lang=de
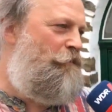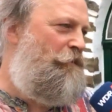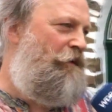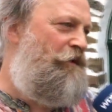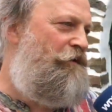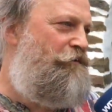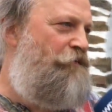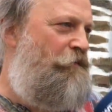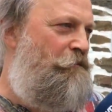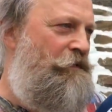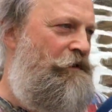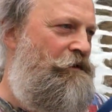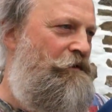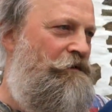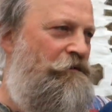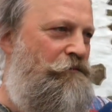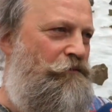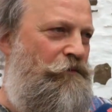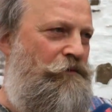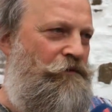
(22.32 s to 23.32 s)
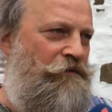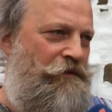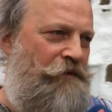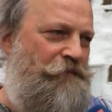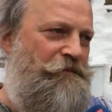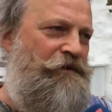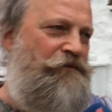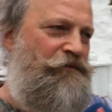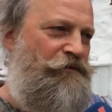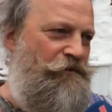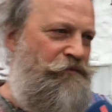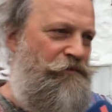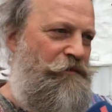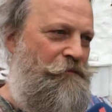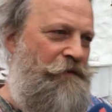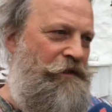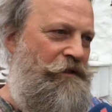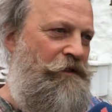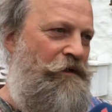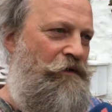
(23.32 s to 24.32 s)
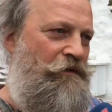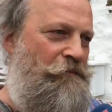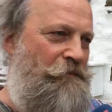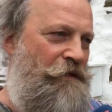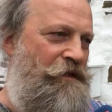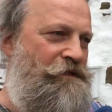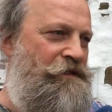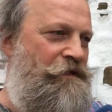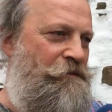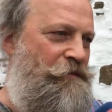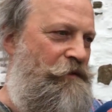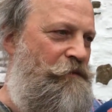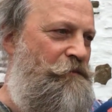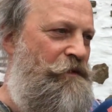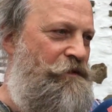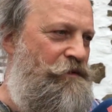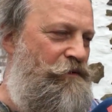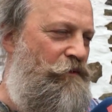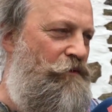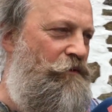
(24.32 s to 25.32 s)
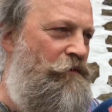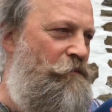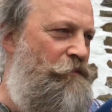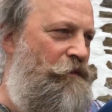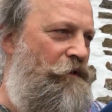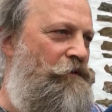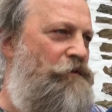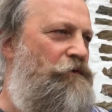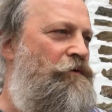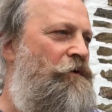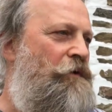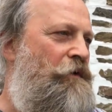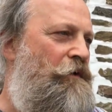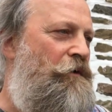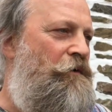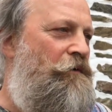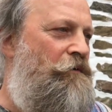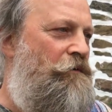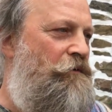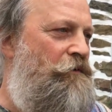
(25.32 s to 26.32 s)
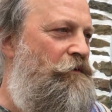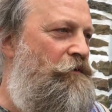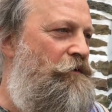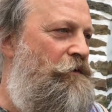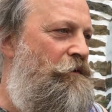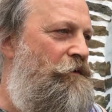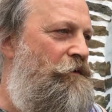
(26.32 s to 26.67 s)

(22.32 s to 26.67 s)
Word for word: mit meiner Familie gewohnt und habe das für die Familie auch maßgeblich mit zurückgebaut. Und